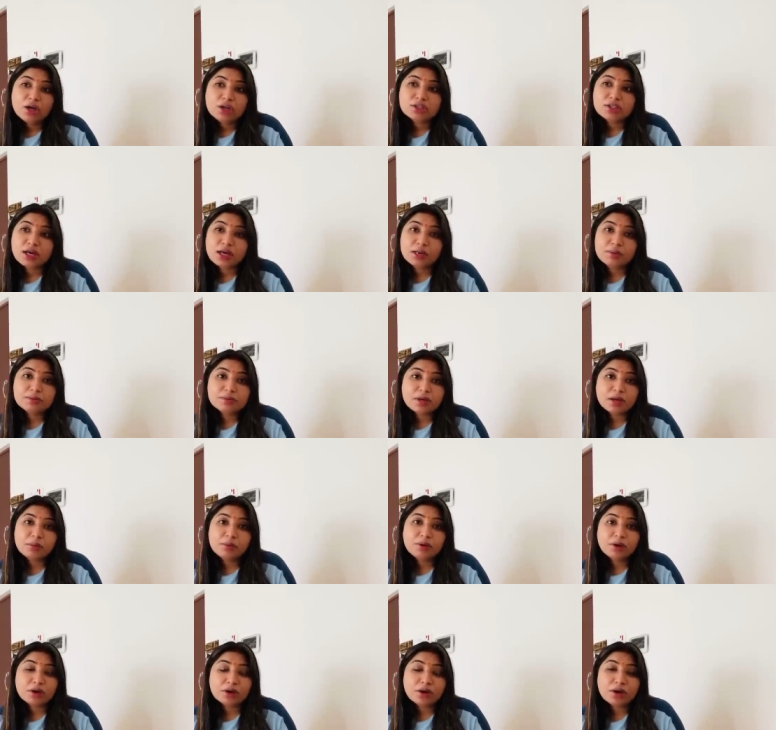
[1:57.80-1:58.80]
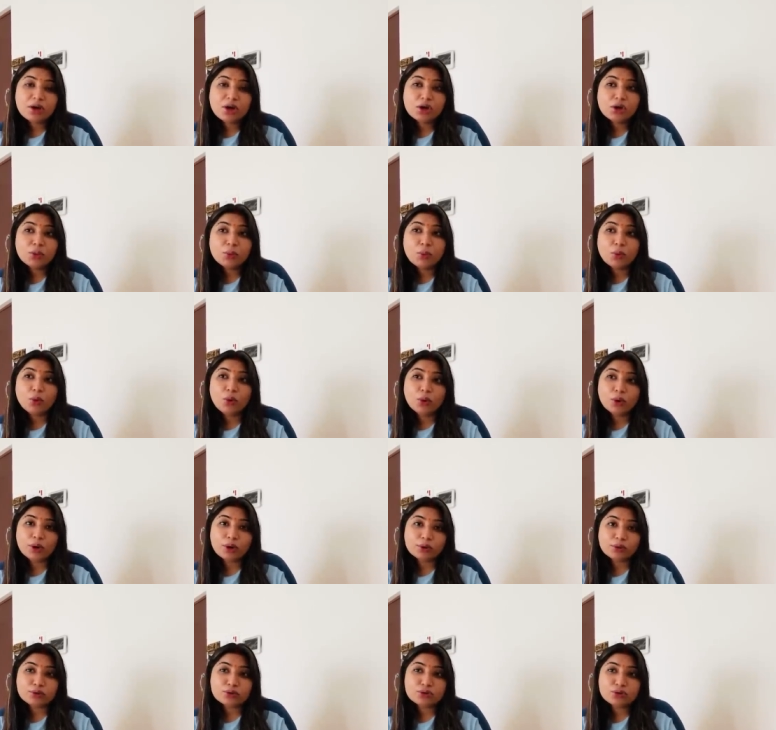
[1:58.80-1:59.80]
साहिब साहिब कर रहा ना ये बोल रहा
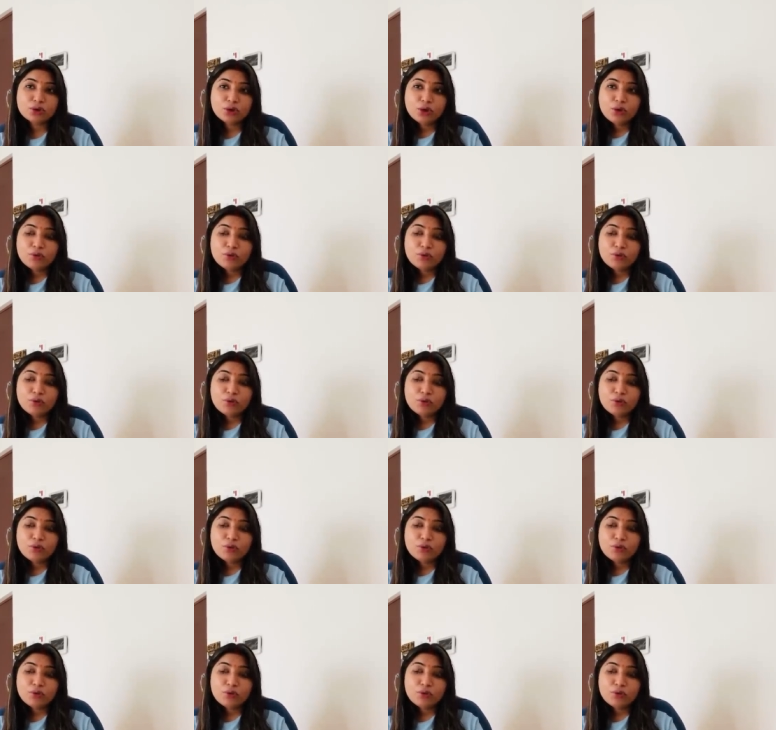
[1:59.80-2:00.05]
कुछ